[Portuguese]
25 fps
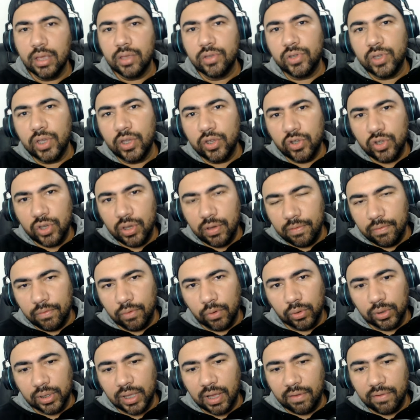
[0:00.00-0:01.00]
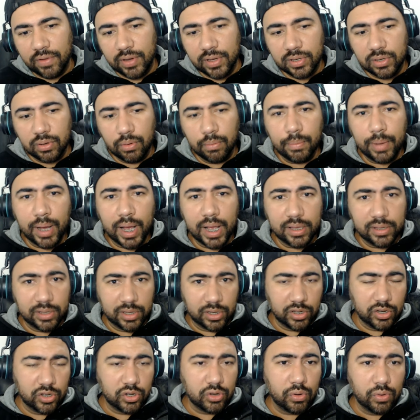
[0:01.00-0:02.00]
Se a Steam voltar à versão base, a
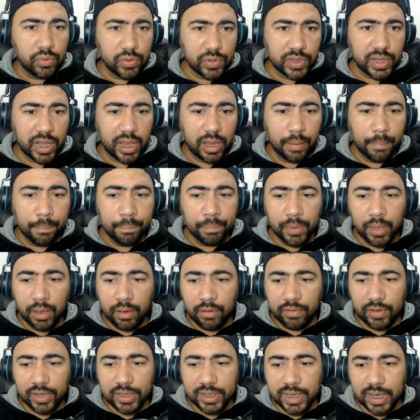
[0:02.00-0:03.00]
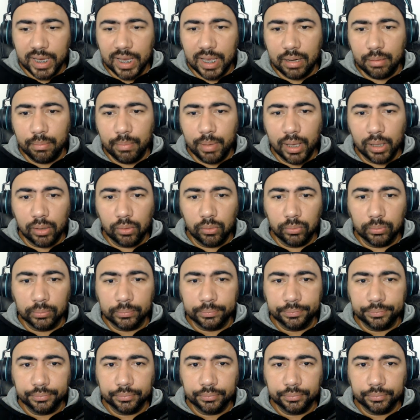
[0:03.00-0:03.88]
gente consegue fazer aquele belo